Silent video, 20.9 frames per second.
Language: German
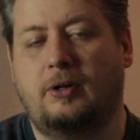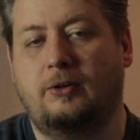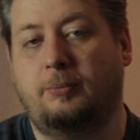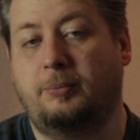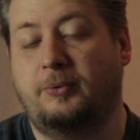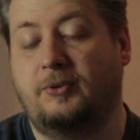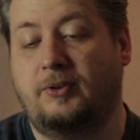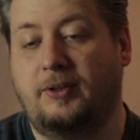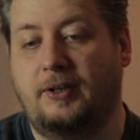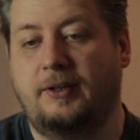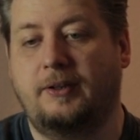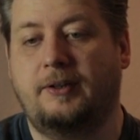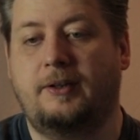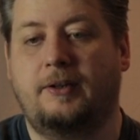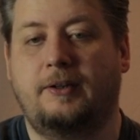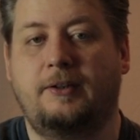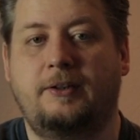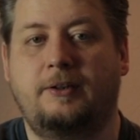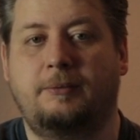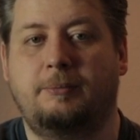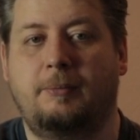also
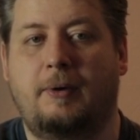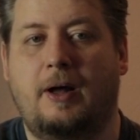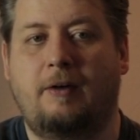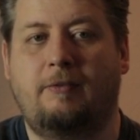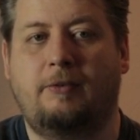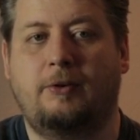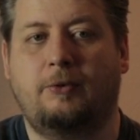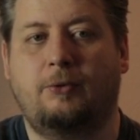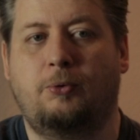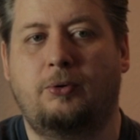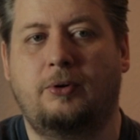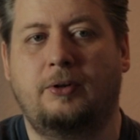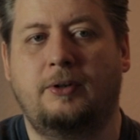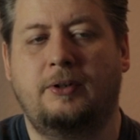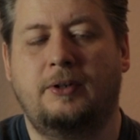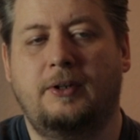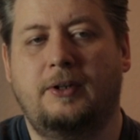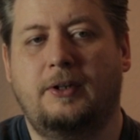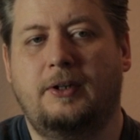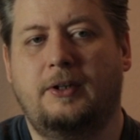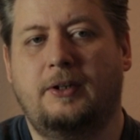bisheriger Nicht-Marvel-Gucker,
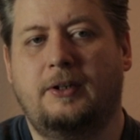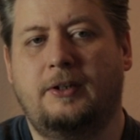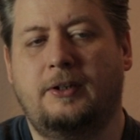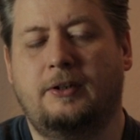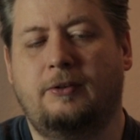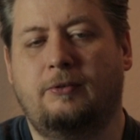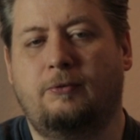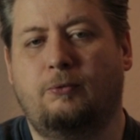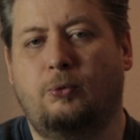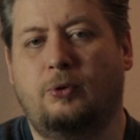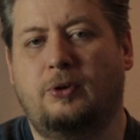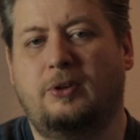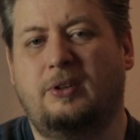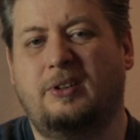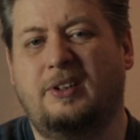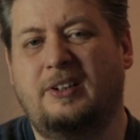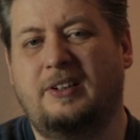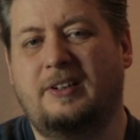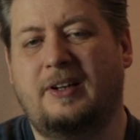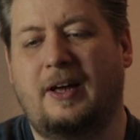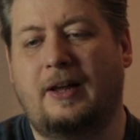hier wohl
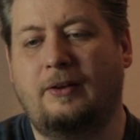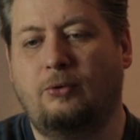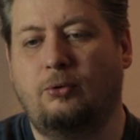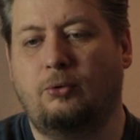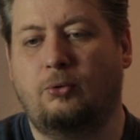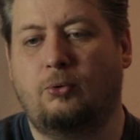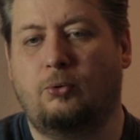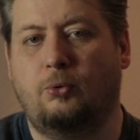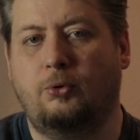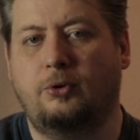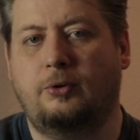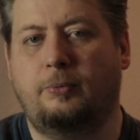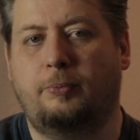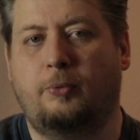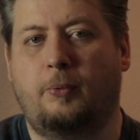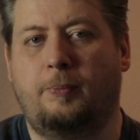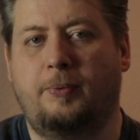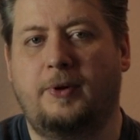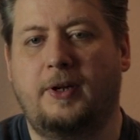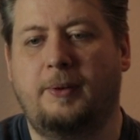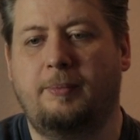nicht ganz so große
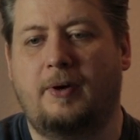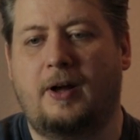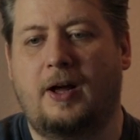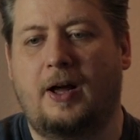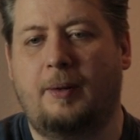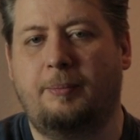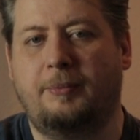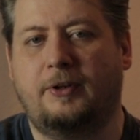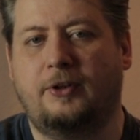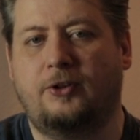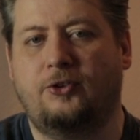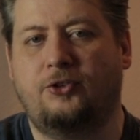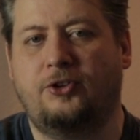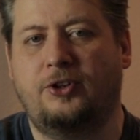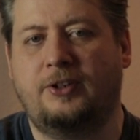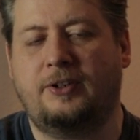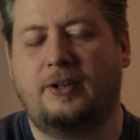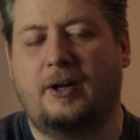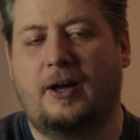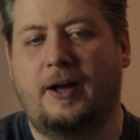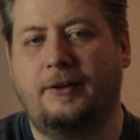Probleme haben, in die
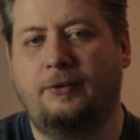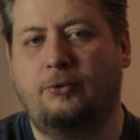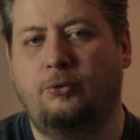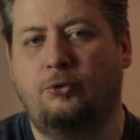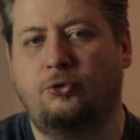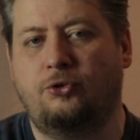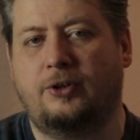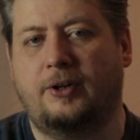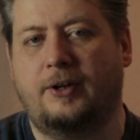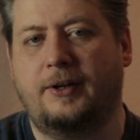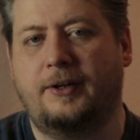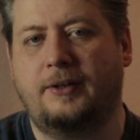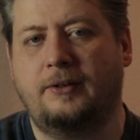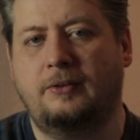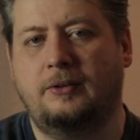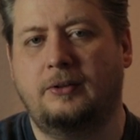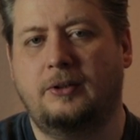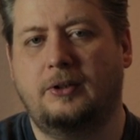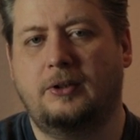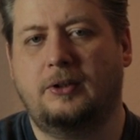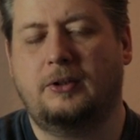Geschichte einzusteigen.
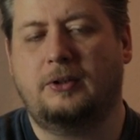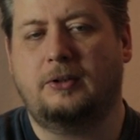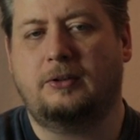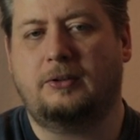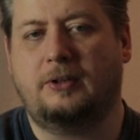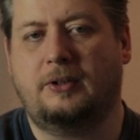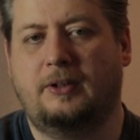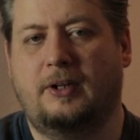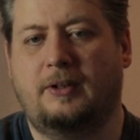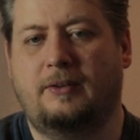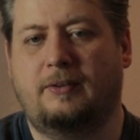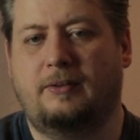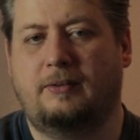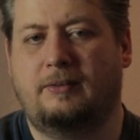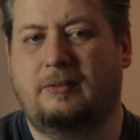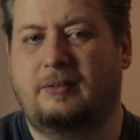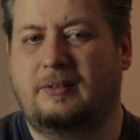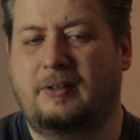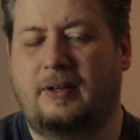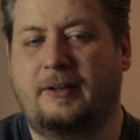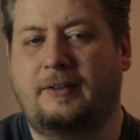Denn das
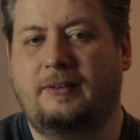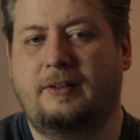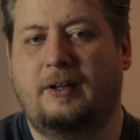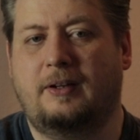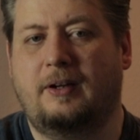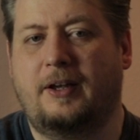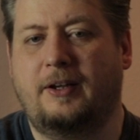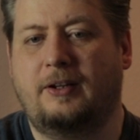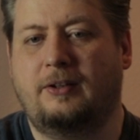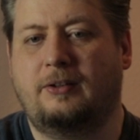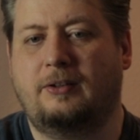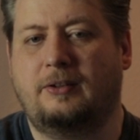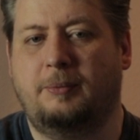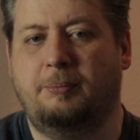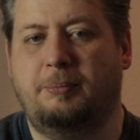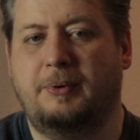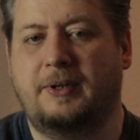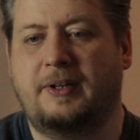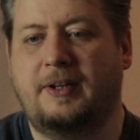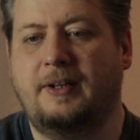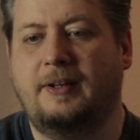zeigt ja eigentlich den
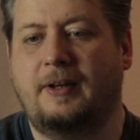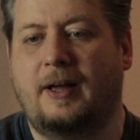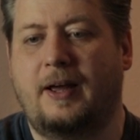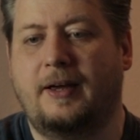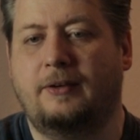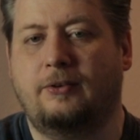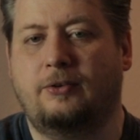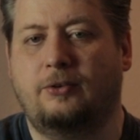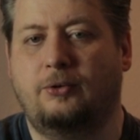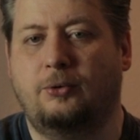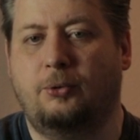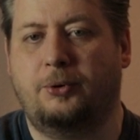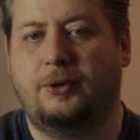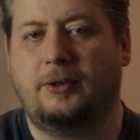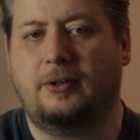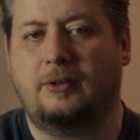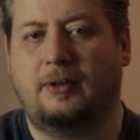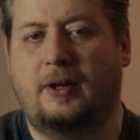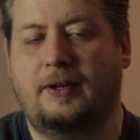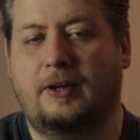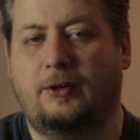Beginn eines
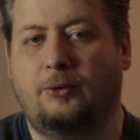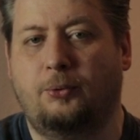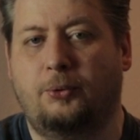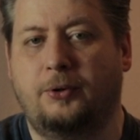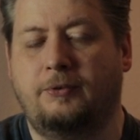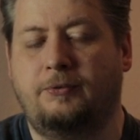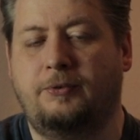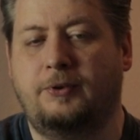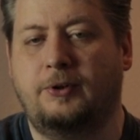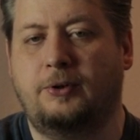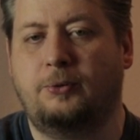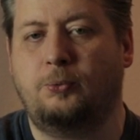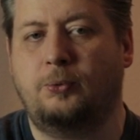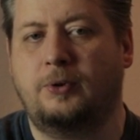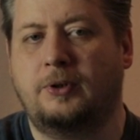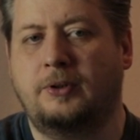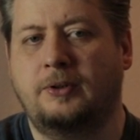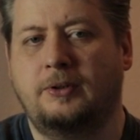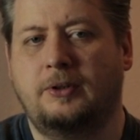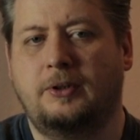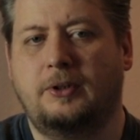neuen, einer neuen
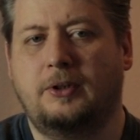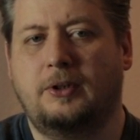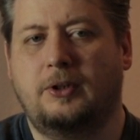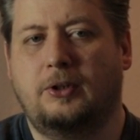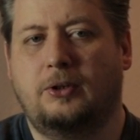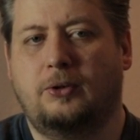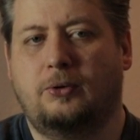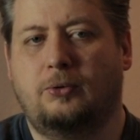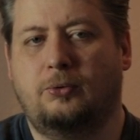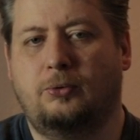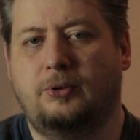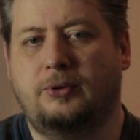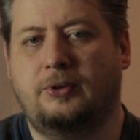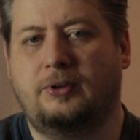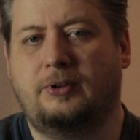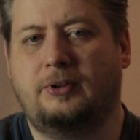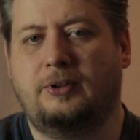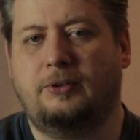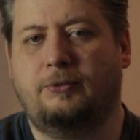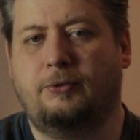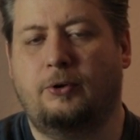Figur und
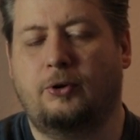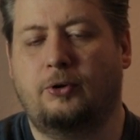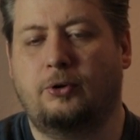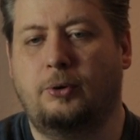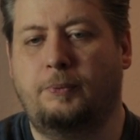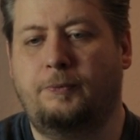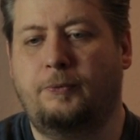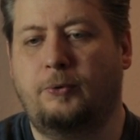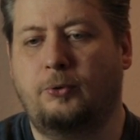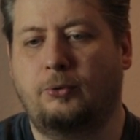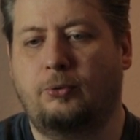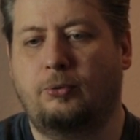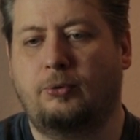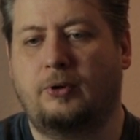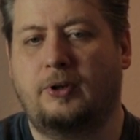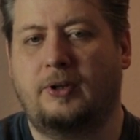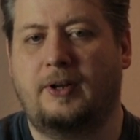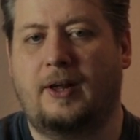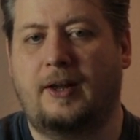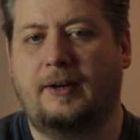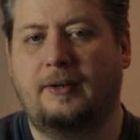die Verknüpfung zu
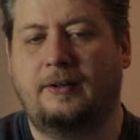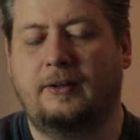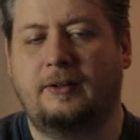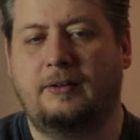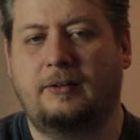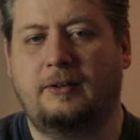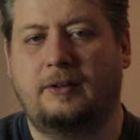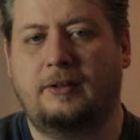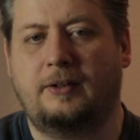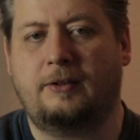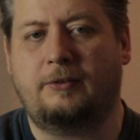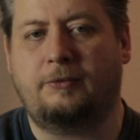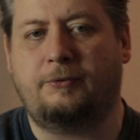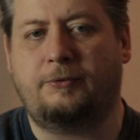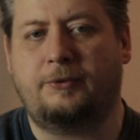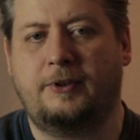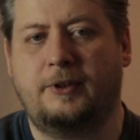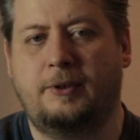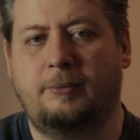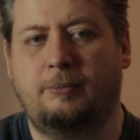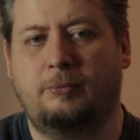den anderen äh,
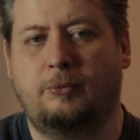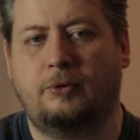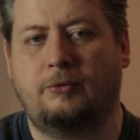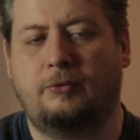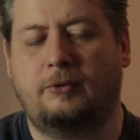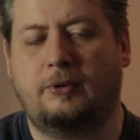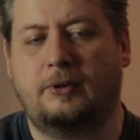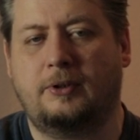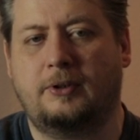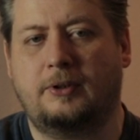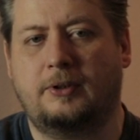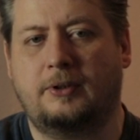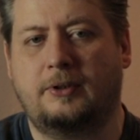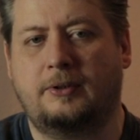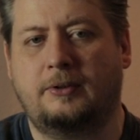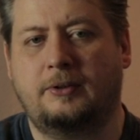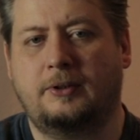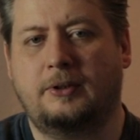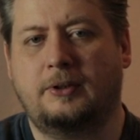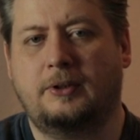Filmen und äh,